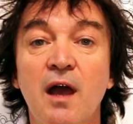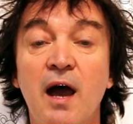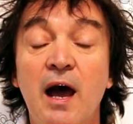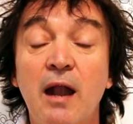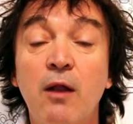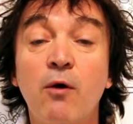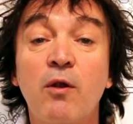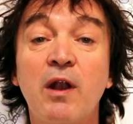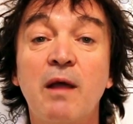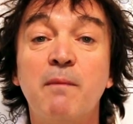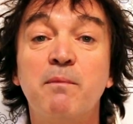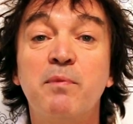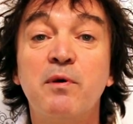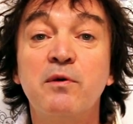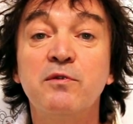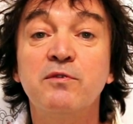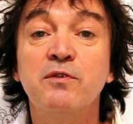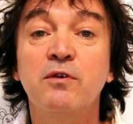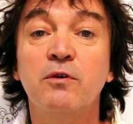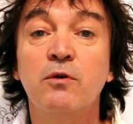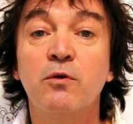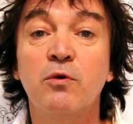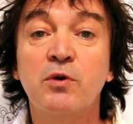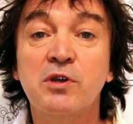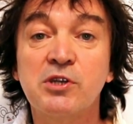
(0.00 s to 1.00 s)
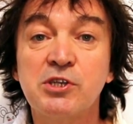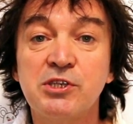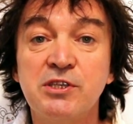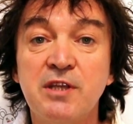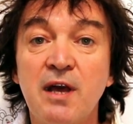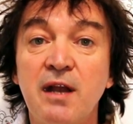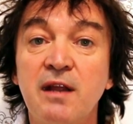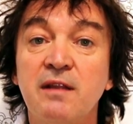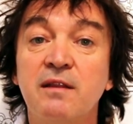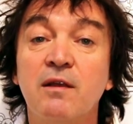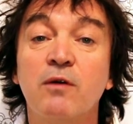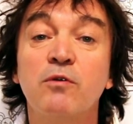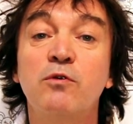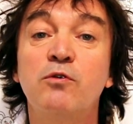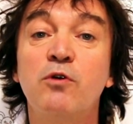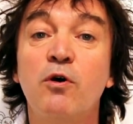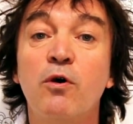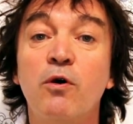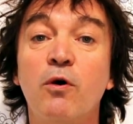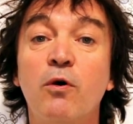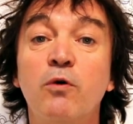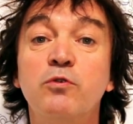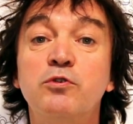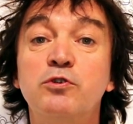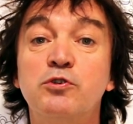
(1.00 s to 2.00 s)
Alors la bande originale est
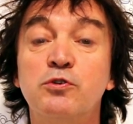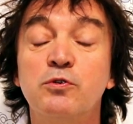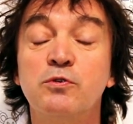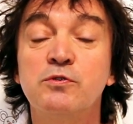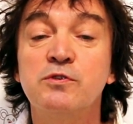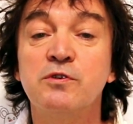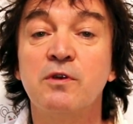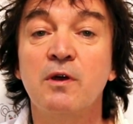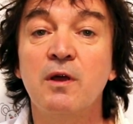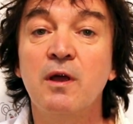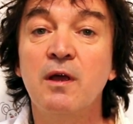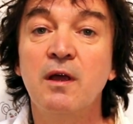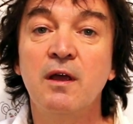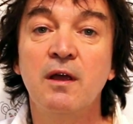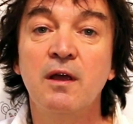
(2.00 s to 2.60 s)
encore autre chose.